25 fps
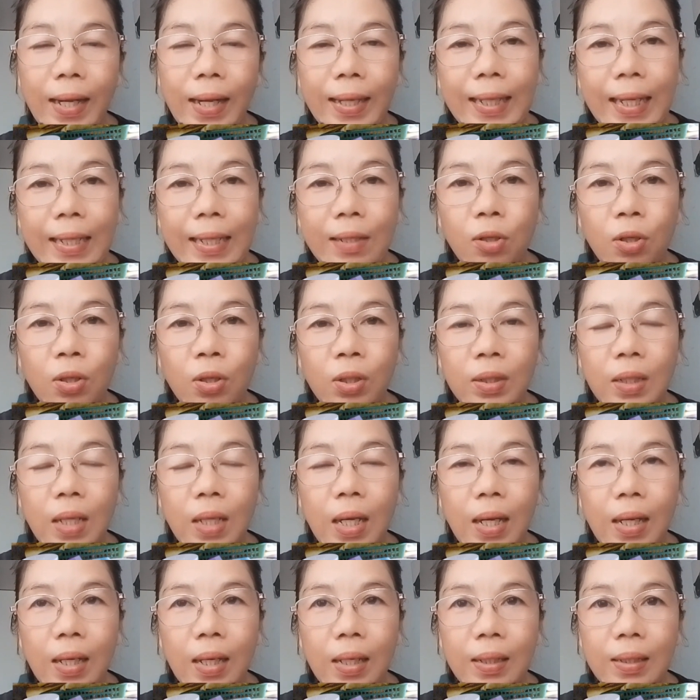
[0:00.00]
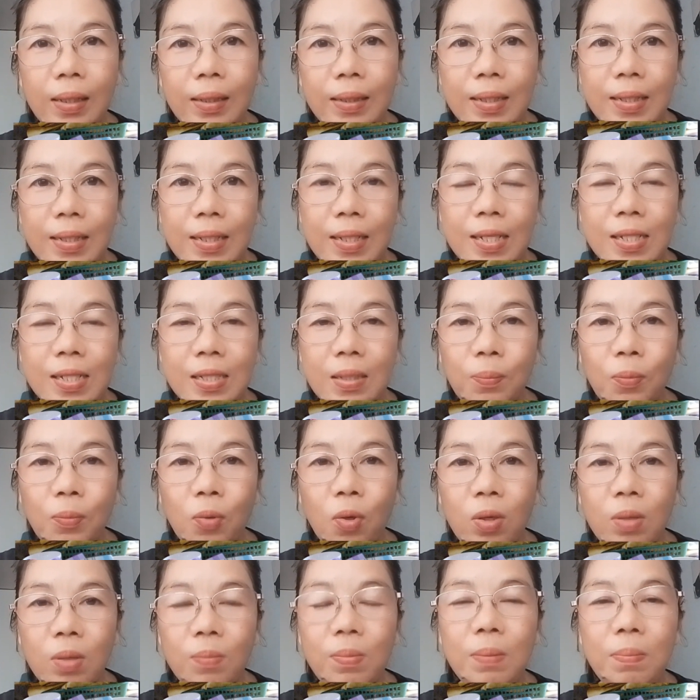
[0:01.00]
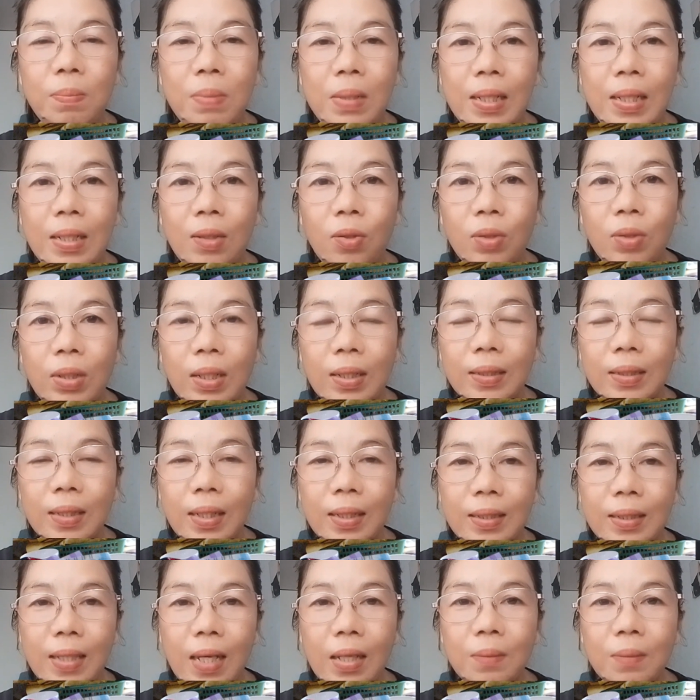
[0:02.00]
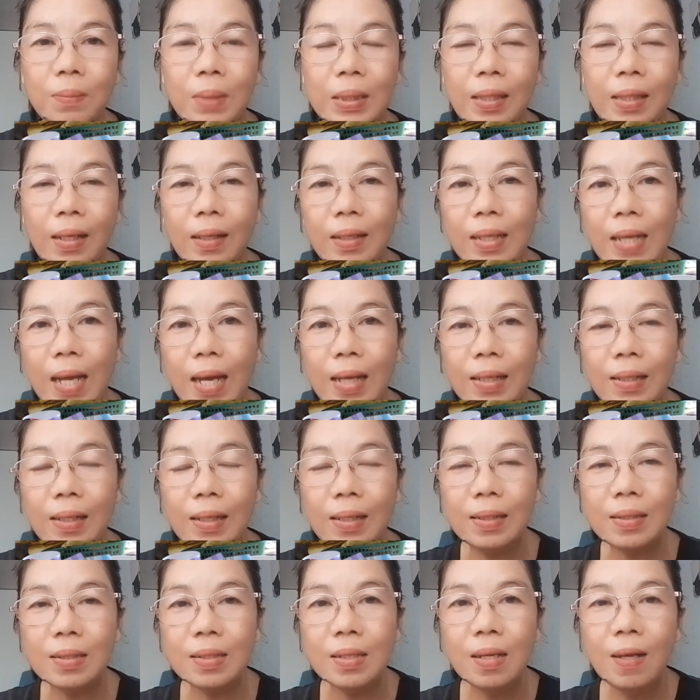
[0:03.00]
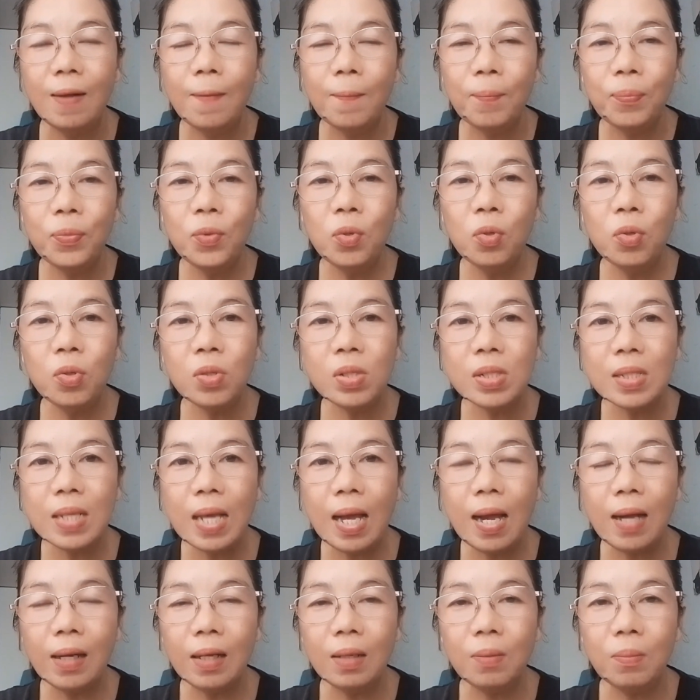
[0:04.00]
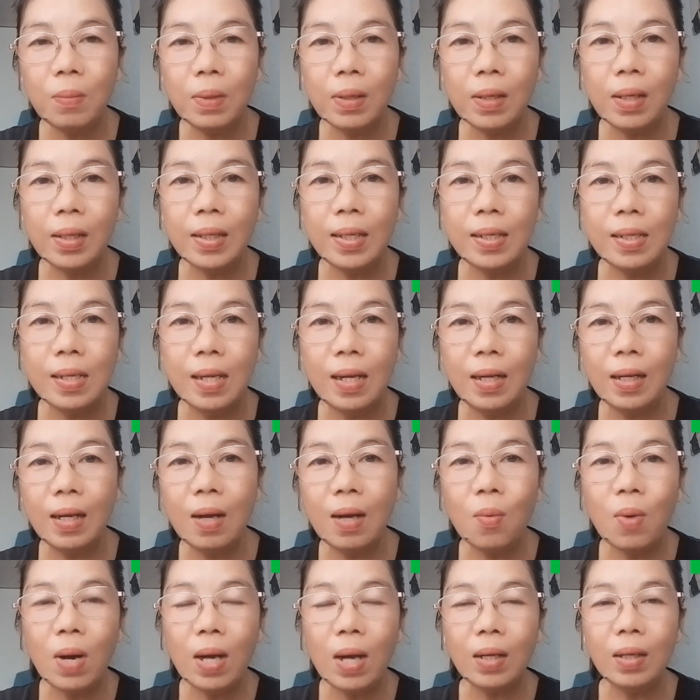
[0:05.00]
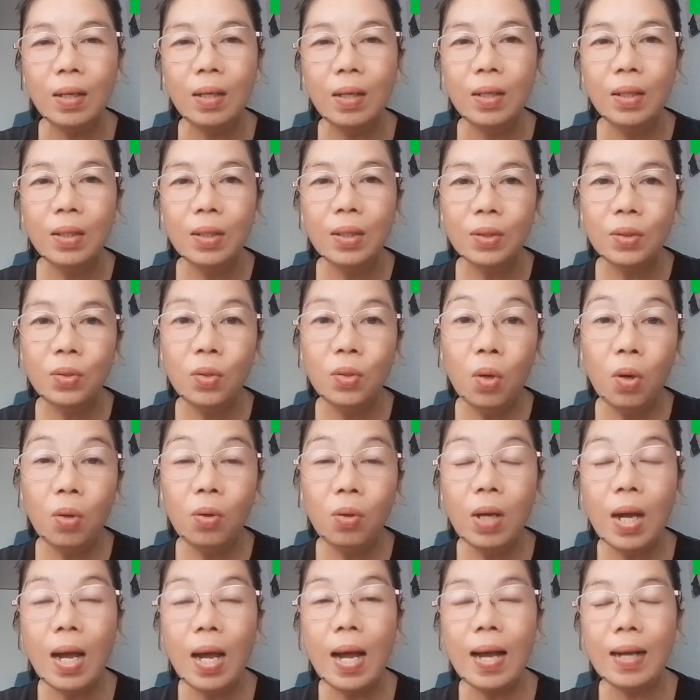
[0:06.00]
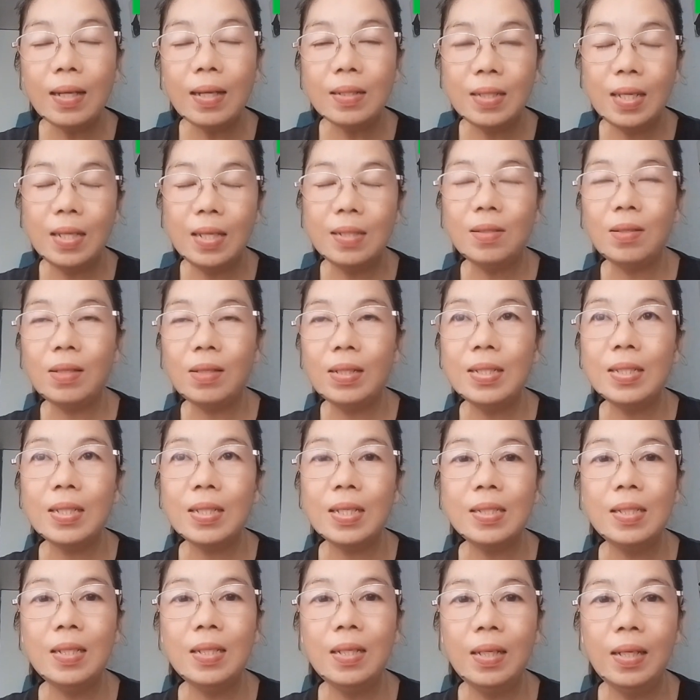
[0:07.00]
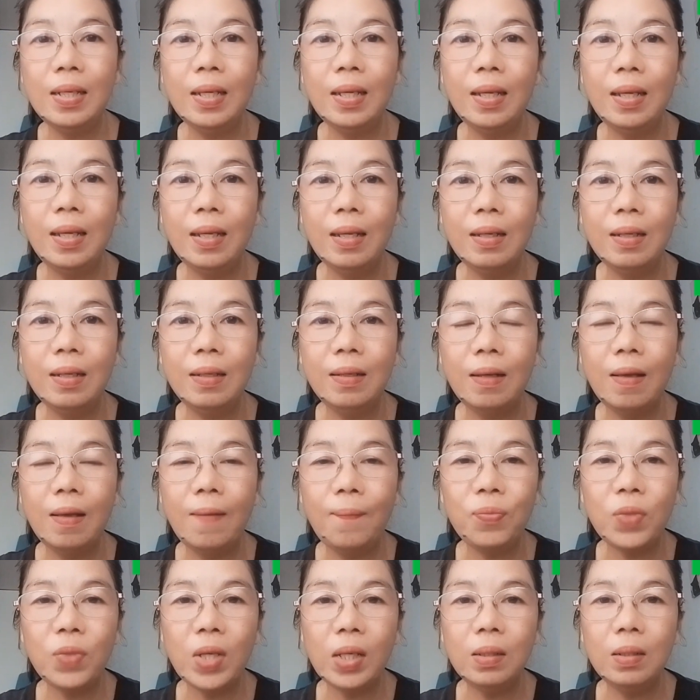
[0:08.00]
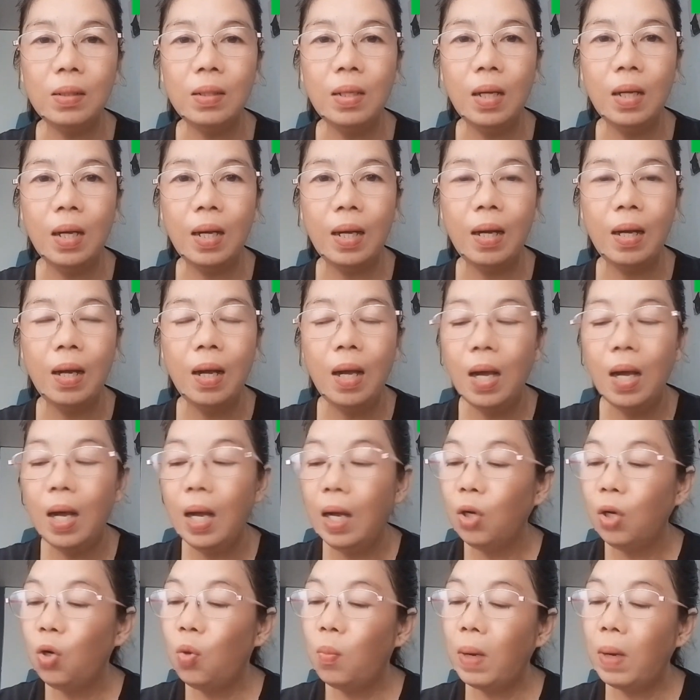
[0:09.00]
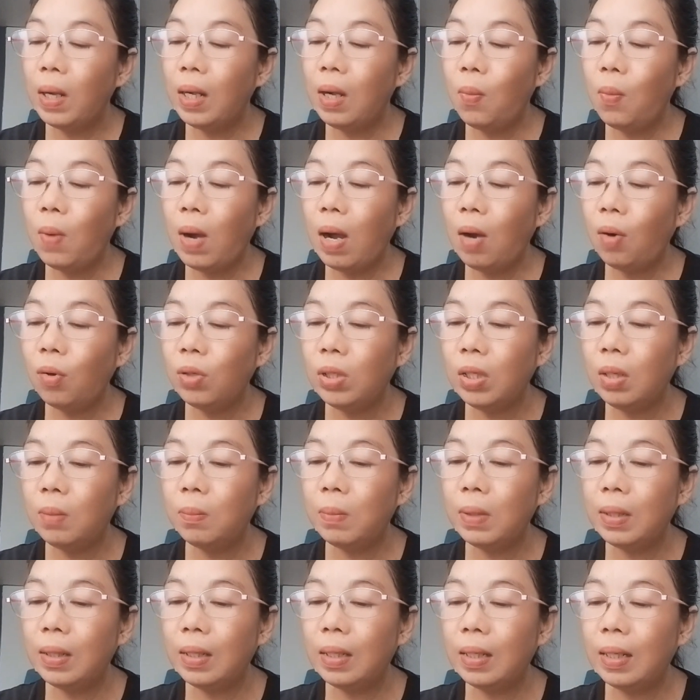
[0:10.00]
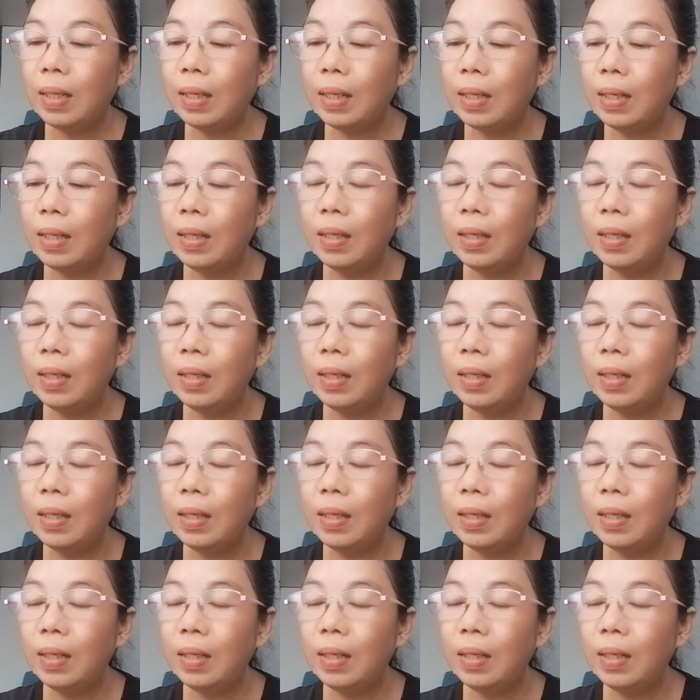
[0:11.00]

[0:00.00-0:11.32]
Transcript: ganon ang iniisip ko, ibibili ko ng dagdag materyales doon sa aking mga ginagawang dog accessories kasi eh, nag uh, gumagawa ako ng mga